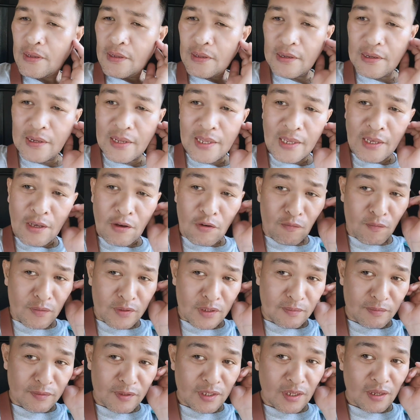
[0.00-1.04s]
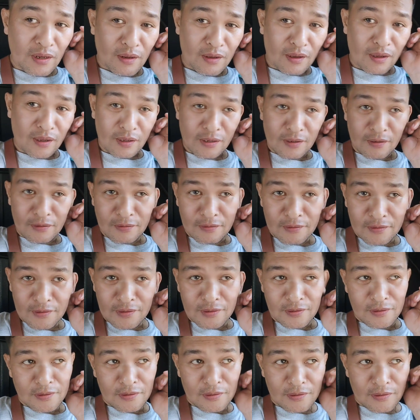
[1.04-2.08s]
lingaw masab sila
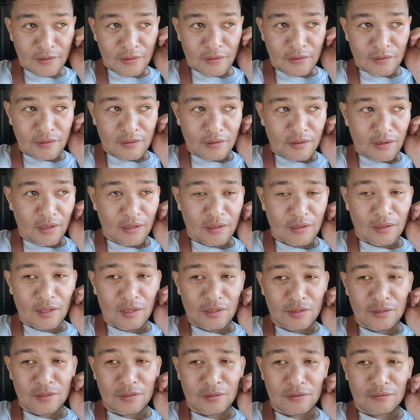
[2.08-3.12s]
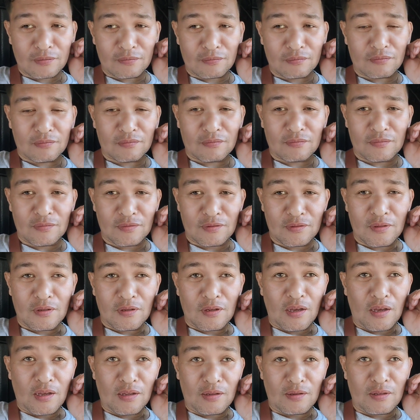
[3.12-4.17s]
at least
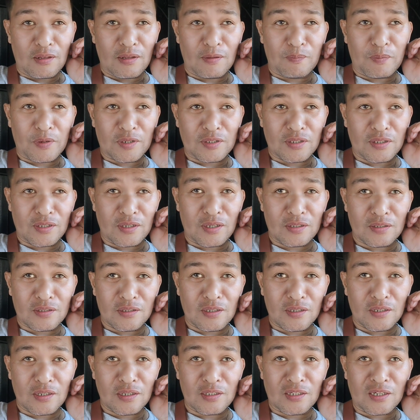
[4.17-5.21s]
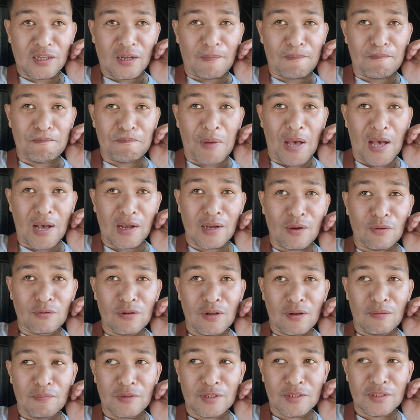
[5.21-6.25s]
ila pagsinggit-singgit nga pagaw
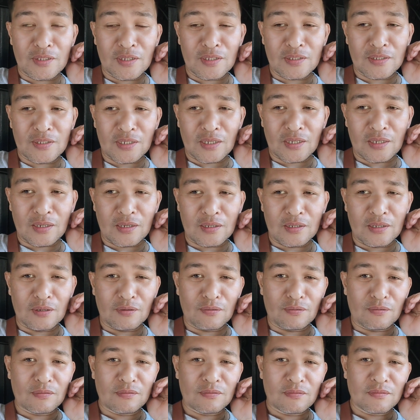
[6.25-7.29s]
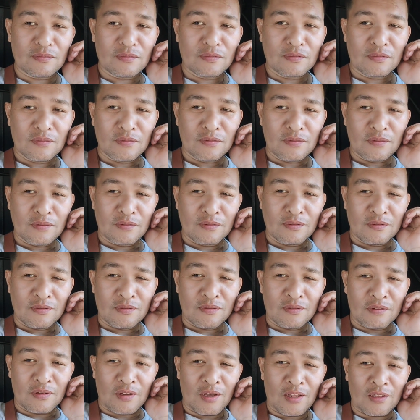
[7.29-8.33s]
na lang na singgit-singgit doon
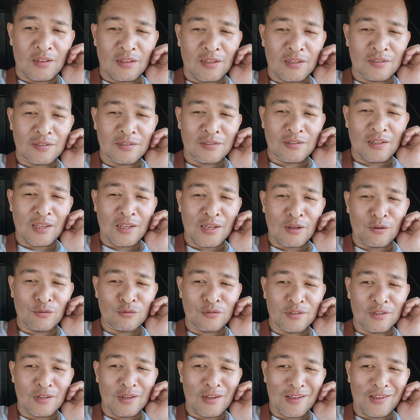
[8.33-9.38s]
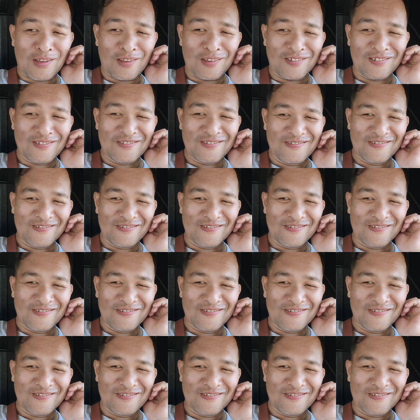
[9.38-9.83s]
at least lingaw sila